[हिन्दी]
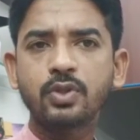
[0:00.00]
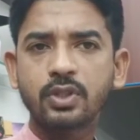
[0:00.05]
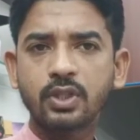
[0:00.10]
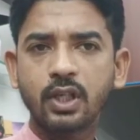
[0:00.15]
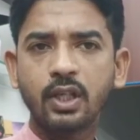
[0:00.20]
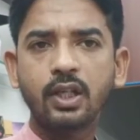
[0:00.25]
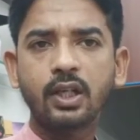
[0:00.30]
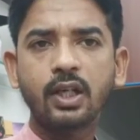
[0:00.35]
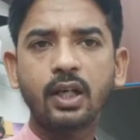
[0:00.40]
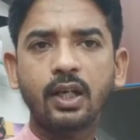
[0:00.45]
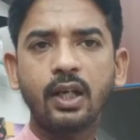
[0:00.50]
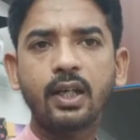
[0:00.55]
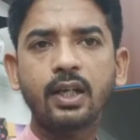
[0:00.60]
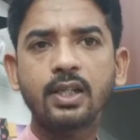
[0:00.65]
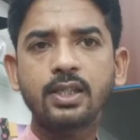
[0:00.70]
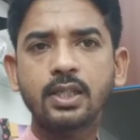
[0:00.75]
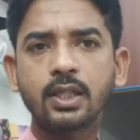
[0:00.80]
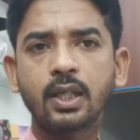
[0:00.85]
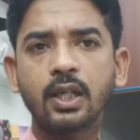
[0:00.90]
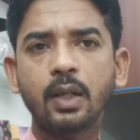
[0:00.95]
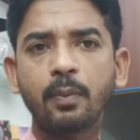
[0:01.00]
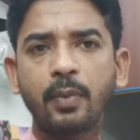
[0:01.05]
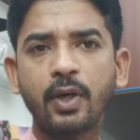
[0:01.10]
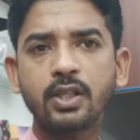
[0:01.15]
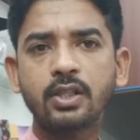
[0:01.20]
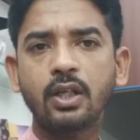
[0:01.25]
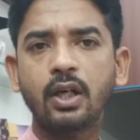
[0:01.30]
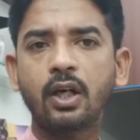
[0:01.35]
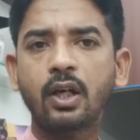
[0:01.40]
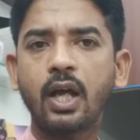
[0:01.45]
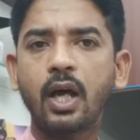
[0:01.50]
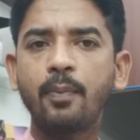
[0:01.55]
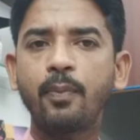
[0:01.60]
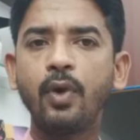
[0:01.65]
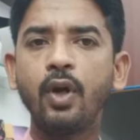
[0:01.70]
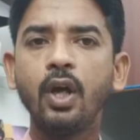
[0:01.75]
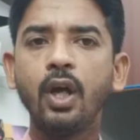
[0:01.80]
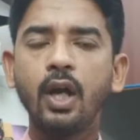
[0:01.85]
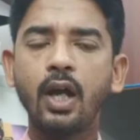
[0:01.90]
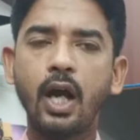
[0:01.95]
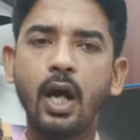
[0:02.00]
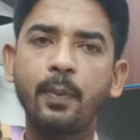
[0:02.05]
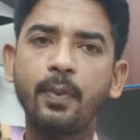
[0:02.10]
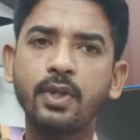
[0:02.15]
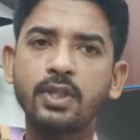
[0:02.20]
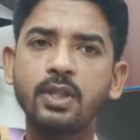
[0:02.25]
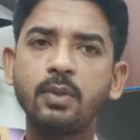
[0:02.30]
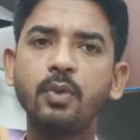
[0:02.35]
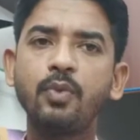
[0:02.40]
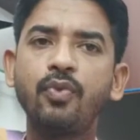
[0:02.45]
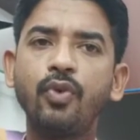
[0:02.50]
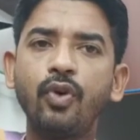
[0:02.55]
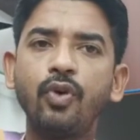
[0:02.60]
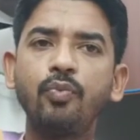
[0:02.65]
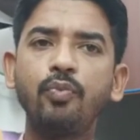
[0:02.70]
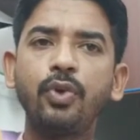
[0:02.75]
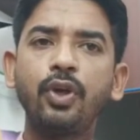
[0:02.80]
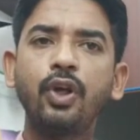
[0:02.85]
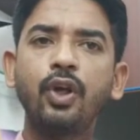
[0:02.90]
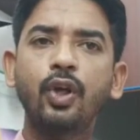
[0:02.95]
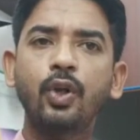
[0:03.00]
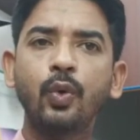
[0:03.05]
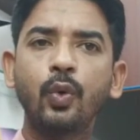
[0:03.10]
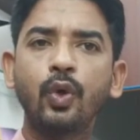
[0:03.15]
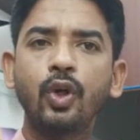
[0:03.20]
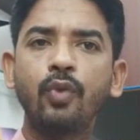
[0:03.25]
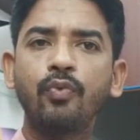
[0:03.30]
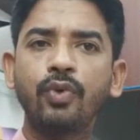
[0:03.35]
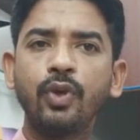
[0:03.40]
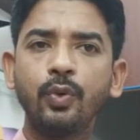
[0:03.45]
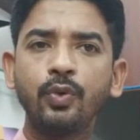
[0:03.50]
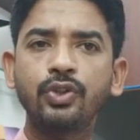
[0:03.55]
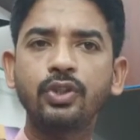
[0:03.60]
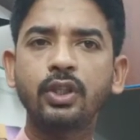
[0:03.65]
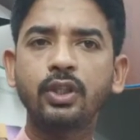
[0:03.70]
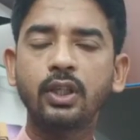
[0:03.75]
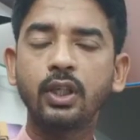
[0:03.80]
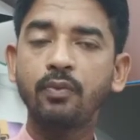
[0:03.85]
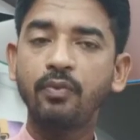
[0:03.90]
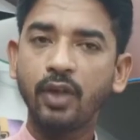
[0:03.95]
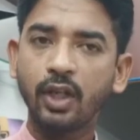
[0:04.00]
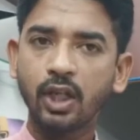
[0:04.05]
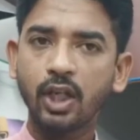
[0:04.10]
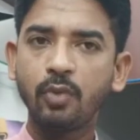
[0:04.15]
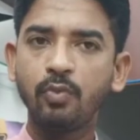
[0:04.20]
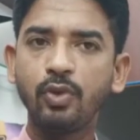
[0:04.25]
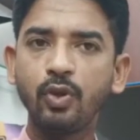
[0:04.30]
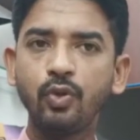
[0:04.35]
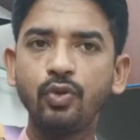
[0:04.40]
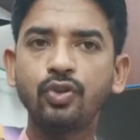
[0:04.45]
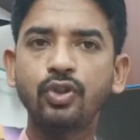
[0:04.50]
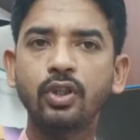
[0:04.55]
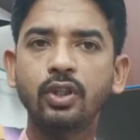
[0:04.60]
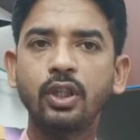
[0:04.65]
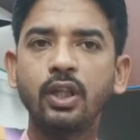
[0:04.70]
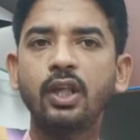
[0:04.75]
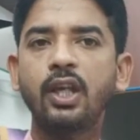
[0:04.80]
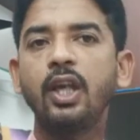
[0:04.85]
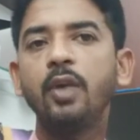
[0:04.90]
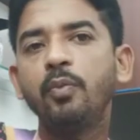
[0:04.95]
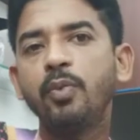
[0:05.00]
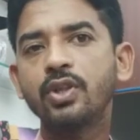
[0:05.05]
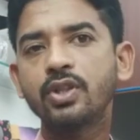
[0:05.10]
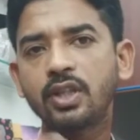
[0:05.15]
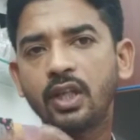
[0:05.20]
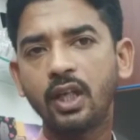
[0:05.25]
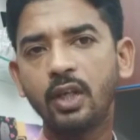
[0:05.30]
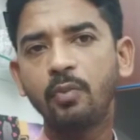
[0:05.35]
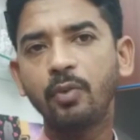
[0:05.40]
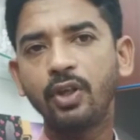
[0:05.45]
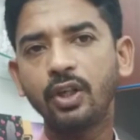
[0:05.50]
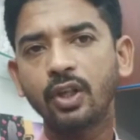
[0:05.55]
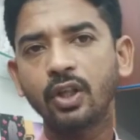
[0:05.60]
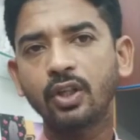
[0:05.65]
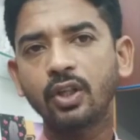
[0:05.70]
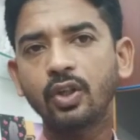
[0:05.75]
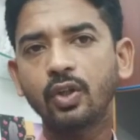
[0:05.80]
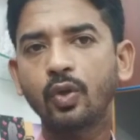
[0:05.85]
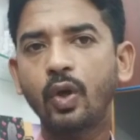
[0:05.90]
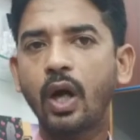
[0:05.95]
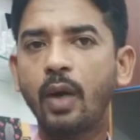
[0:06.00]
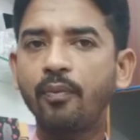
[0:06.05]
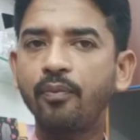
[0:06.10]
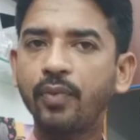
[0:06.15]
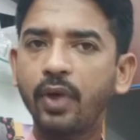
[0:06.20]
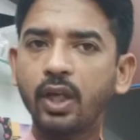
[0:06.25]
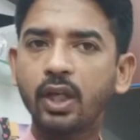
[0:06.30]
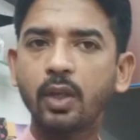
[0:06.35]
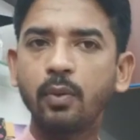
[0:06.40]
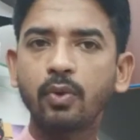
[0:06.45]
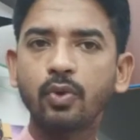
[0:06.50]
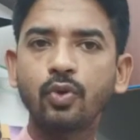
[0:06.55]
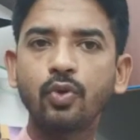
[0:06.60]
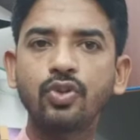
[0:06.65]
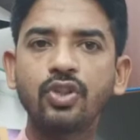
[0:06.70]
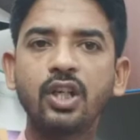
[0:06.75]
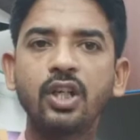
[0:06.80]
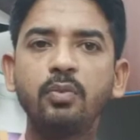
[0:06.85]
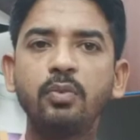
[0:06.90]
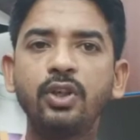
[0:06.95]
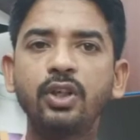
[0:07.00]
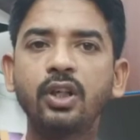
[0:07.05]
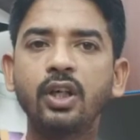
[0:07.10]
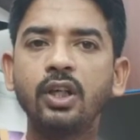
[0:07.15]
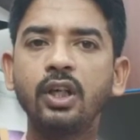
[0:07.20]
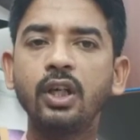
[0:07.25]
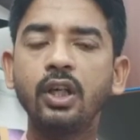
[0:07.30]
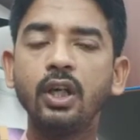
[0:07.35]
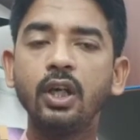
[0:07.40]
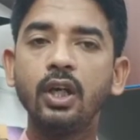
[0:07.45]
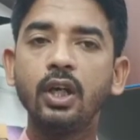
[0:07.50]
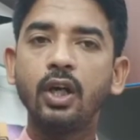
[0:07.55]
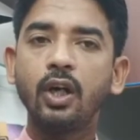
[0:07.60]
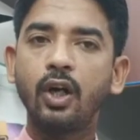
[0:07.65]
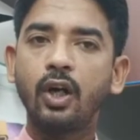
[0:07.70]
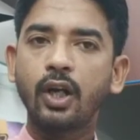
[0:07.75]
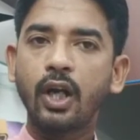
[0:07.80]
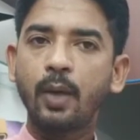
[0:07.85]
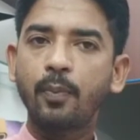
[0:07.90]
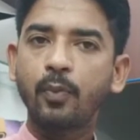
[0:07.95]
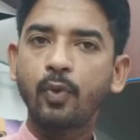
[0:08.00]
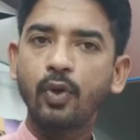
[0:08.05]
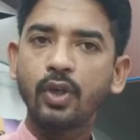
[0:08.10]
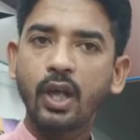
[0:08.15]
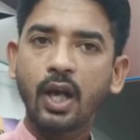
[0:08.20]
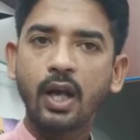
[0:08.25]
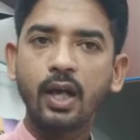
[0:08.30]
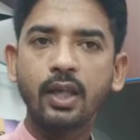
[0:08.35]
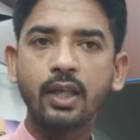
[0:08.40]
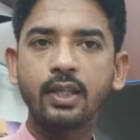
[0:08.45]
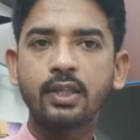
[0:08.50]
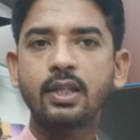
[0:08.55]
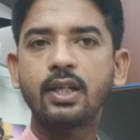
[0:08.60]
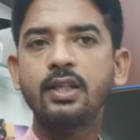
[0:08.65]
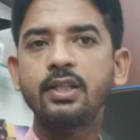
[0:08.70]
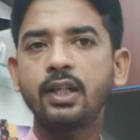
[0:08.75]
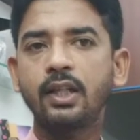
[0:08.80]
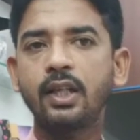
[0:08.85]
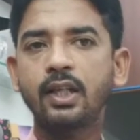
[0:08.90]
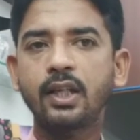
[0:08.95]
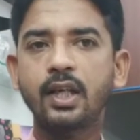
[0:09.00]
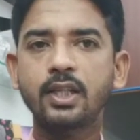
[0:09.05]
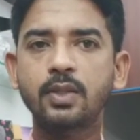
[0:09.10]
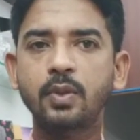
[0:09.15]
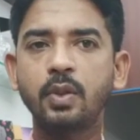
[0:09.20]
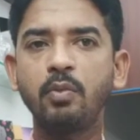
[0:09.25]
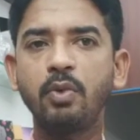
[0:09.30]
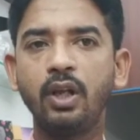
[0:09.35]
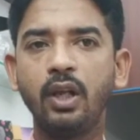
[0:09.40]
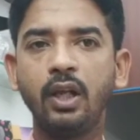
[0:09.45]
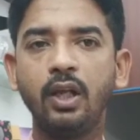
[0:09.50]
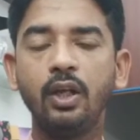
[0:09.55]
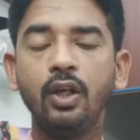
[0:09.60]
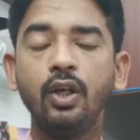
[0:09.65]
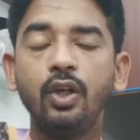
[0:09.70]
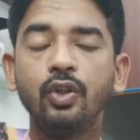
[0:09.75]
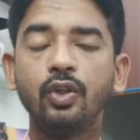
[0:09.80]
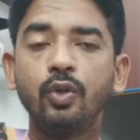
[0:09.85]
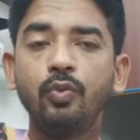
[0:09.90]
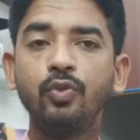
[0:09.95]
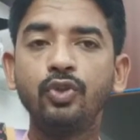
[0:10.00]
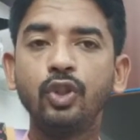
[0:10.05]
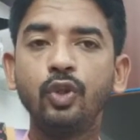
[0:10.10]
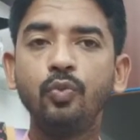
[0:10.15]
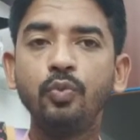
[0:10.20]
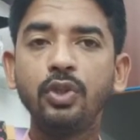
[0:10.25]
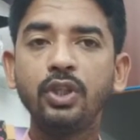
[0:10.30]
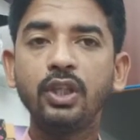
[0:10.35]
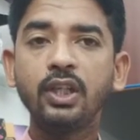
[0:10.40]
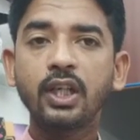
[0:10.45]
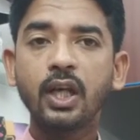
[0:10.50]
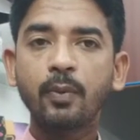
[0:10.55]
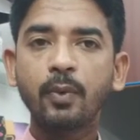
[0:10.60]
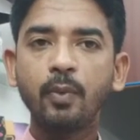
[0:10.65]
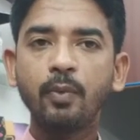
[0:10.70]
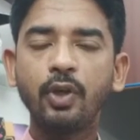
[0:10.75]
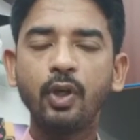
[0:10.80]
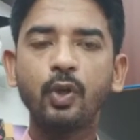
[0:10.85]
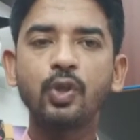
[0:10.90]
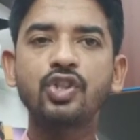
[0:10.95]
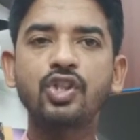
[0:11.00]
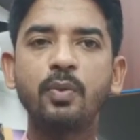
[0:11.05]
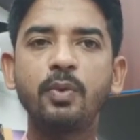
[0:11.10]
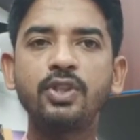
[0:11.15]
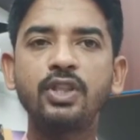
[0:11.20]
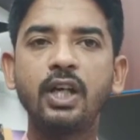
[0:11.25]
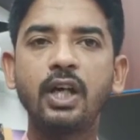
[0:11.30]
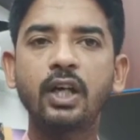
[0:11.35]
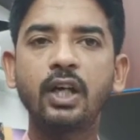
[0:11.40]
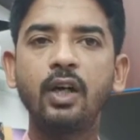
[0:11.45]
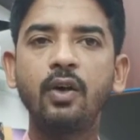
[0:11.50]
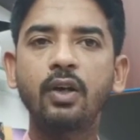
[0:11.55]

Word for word: सेंड करना है किसी के पास अगर आप आप वैसे भी फ़ोनपे और गूगल पे यूज़ करते हैं पेटीएम भी यूज़ करते हैं कहीं पर सेंड मनी करते हैं तो आप पेटीएम के थ्रू सेंड मनी करिए और आपको यहाँ इतना ज़्यादा कैशबैक मिल रहा है तो मुझे उम्मीद है कि आपको बिल्कुल समझ समझ आ गया